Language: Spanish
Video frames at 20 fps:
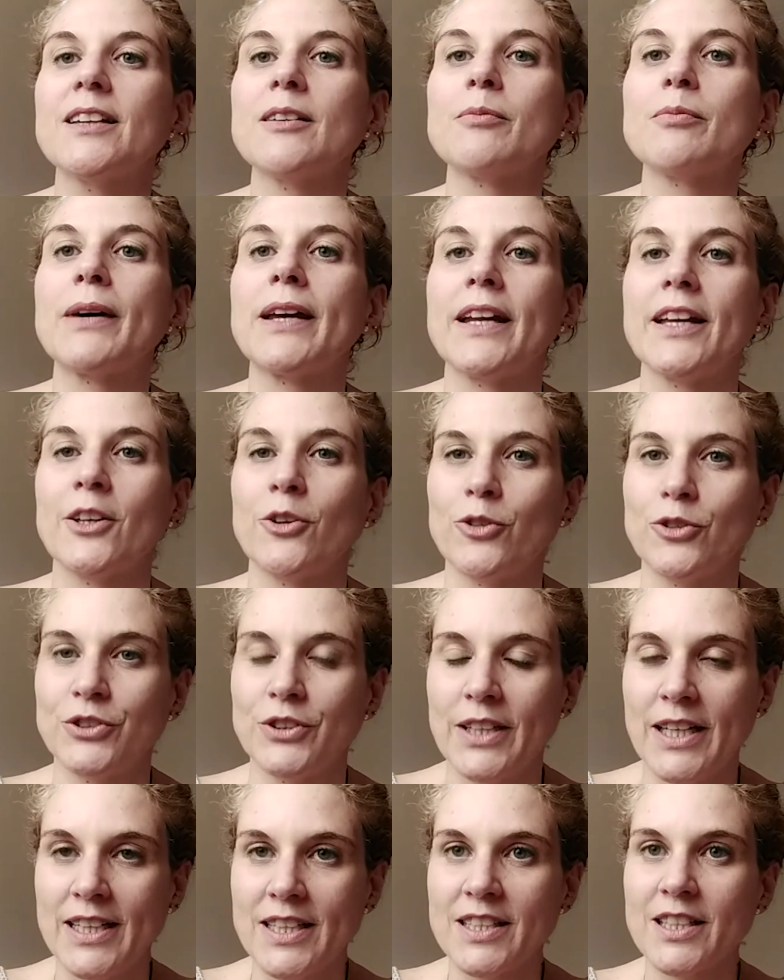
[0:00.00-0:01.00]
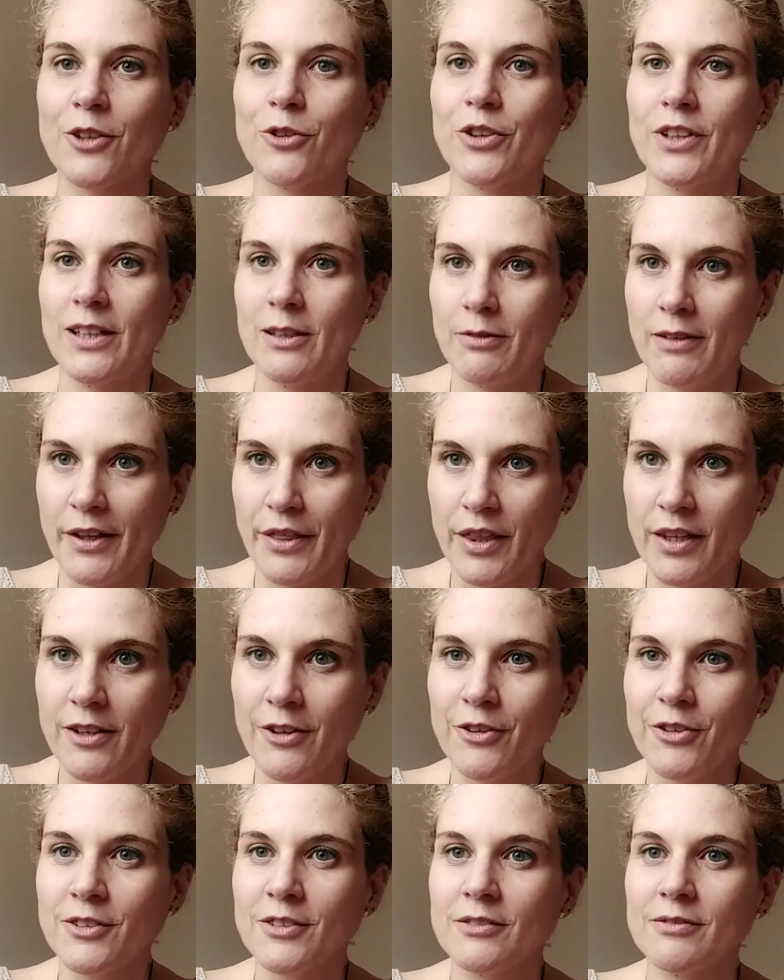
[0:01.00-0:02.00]
para encontrarse con el
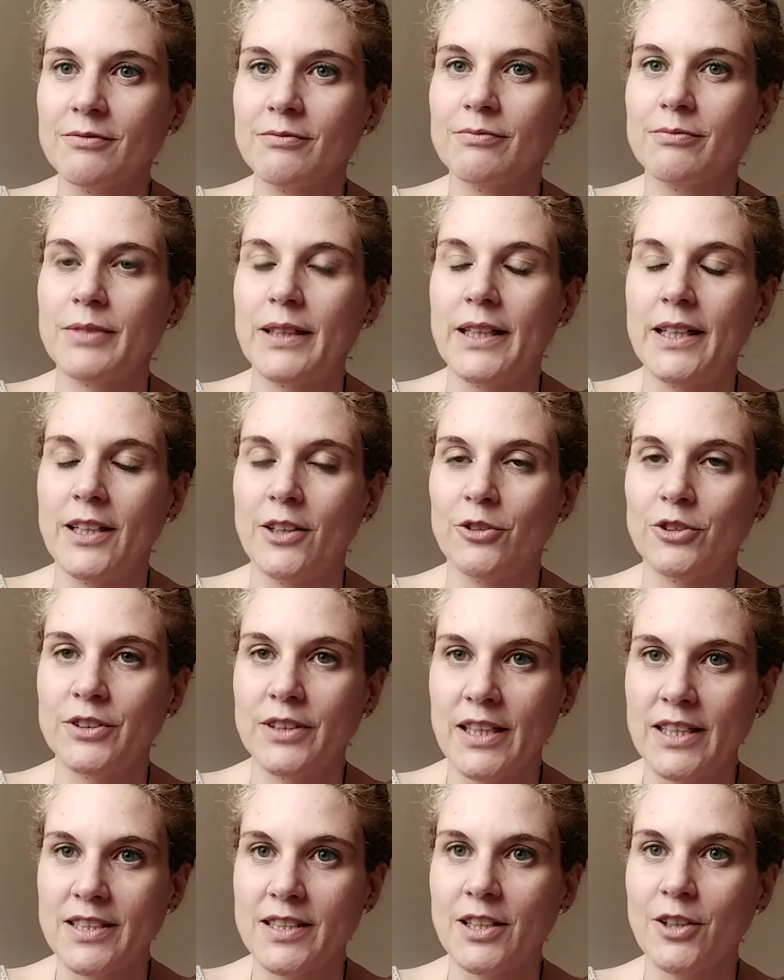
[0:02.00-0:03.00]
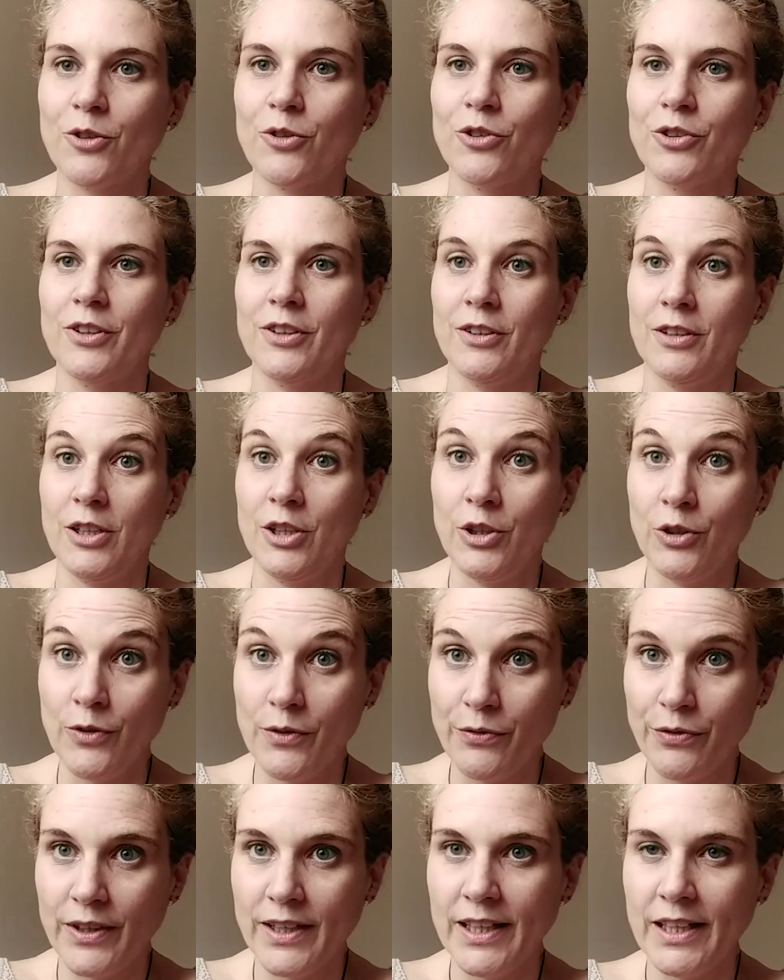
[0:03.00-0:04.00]
vacío, para encontrarse con lo
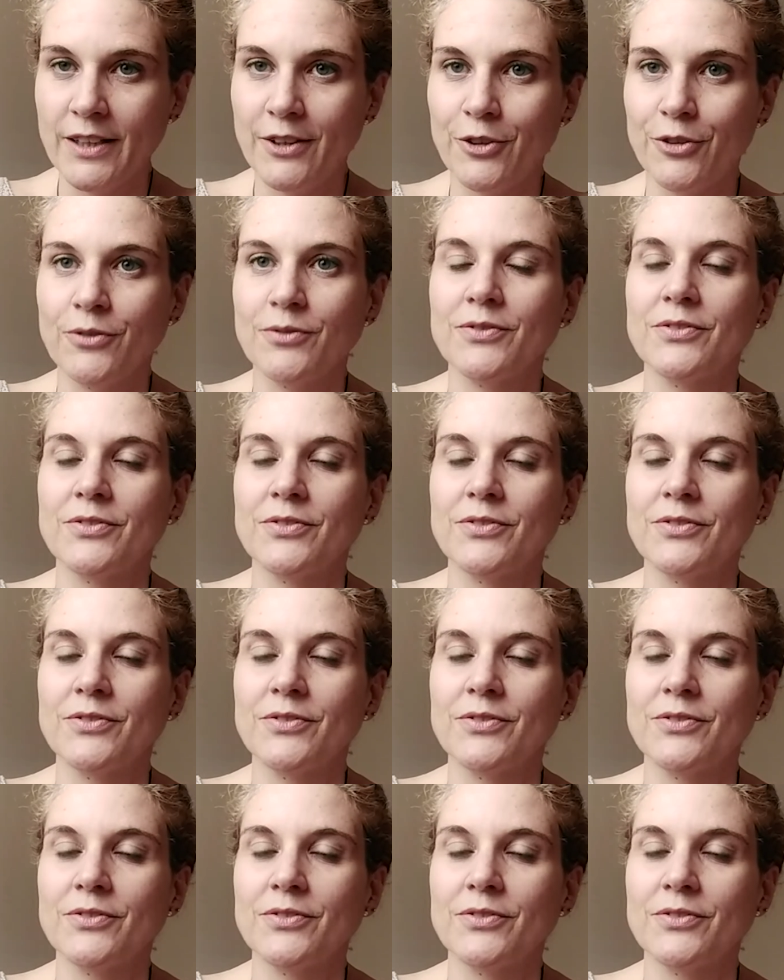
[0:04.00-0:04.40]
infinito,